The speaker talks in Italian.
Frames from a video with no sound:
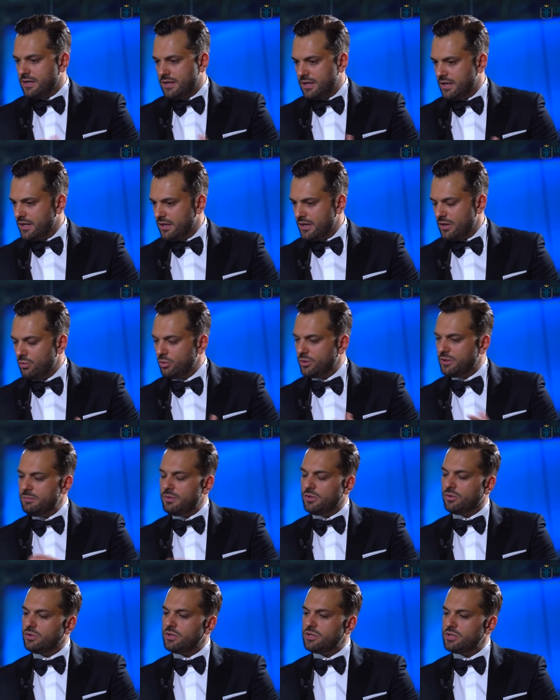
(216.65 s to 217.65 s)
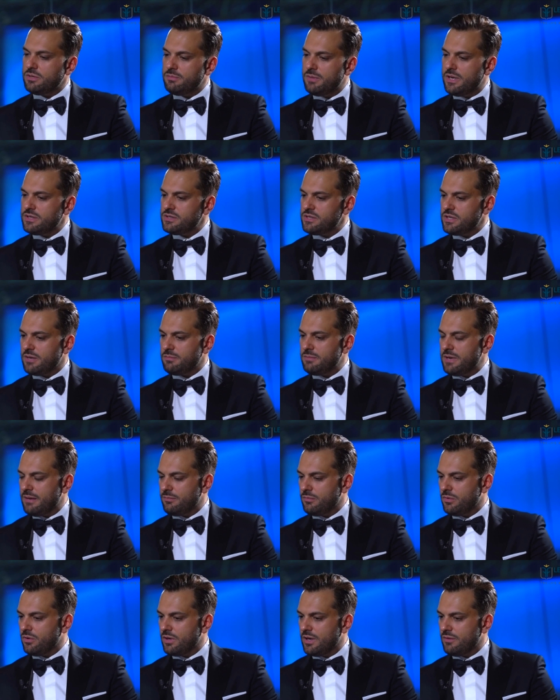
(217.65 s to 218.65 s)
Eh, negli ultimi 12 mesi
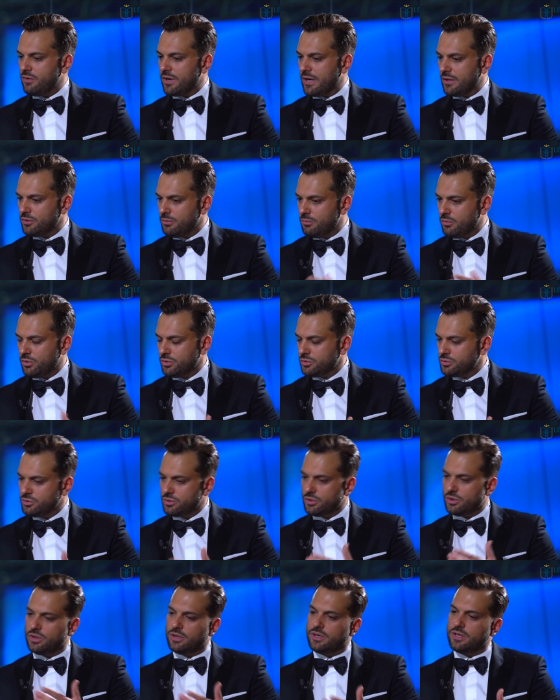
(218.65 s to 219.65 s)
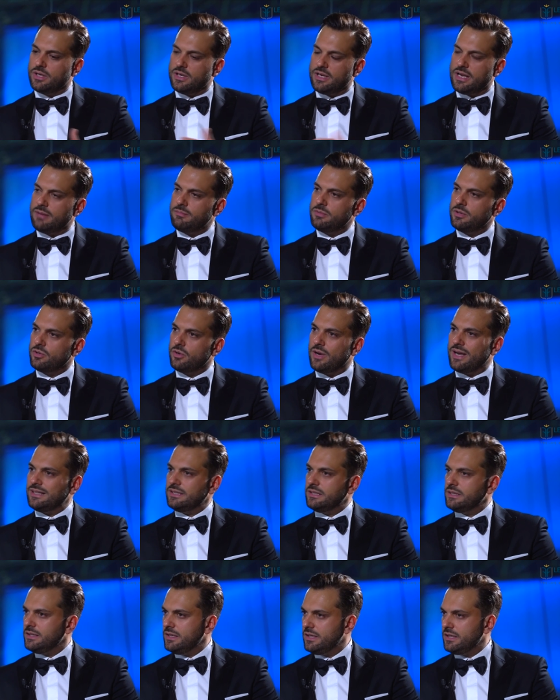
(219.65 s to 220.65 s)
abbiamo lavorato molto eh, in ambito
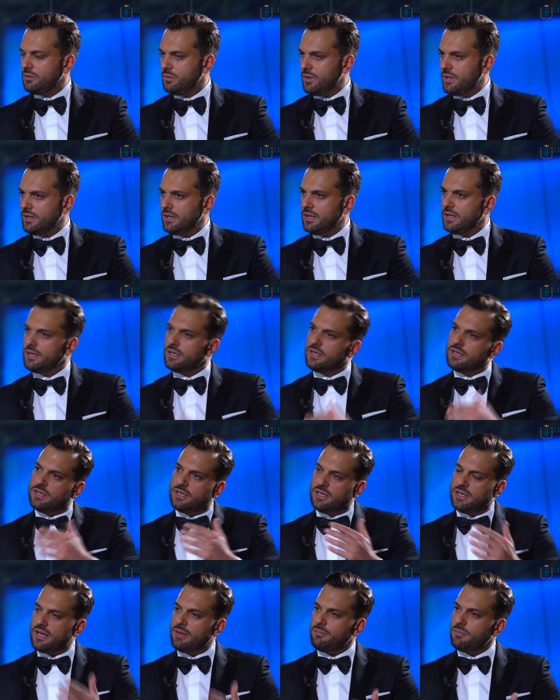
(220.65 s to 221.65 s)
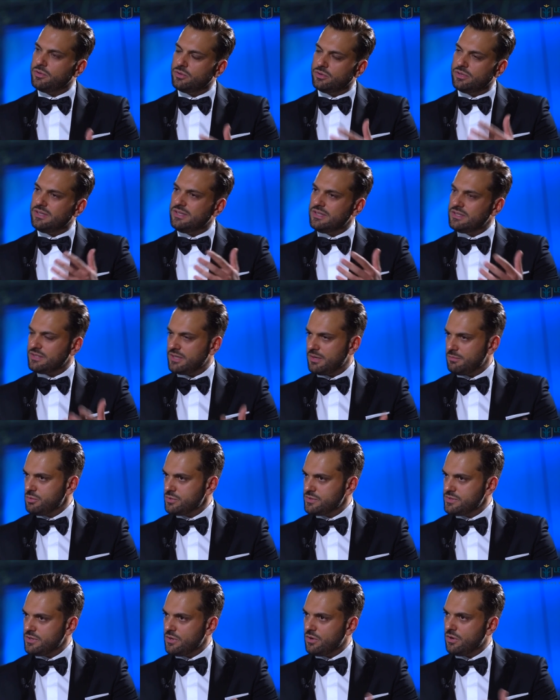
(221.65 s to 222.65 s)
IDD, quindi in ambito di
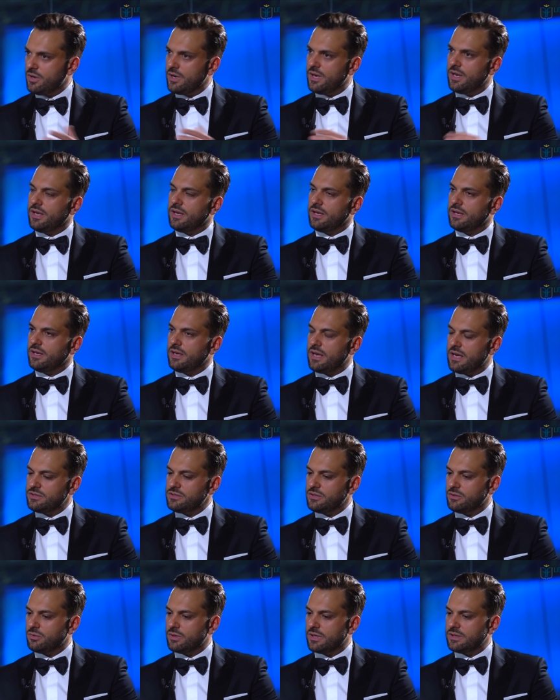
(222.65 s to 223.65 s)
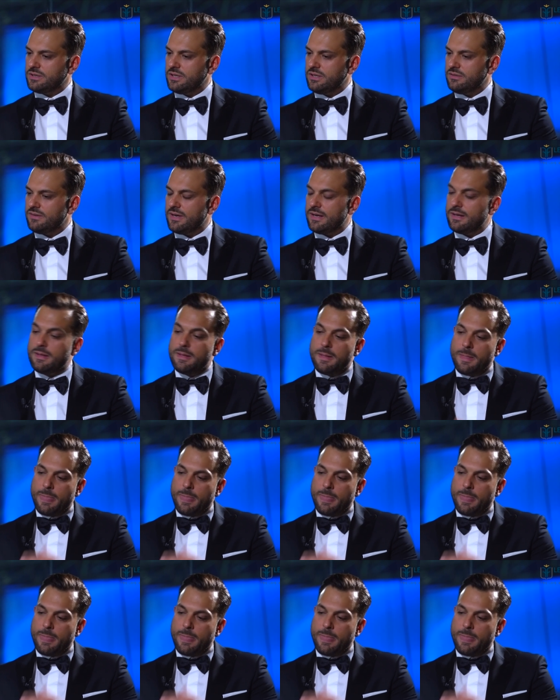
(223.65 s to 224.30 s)
distribuzione assicurativa,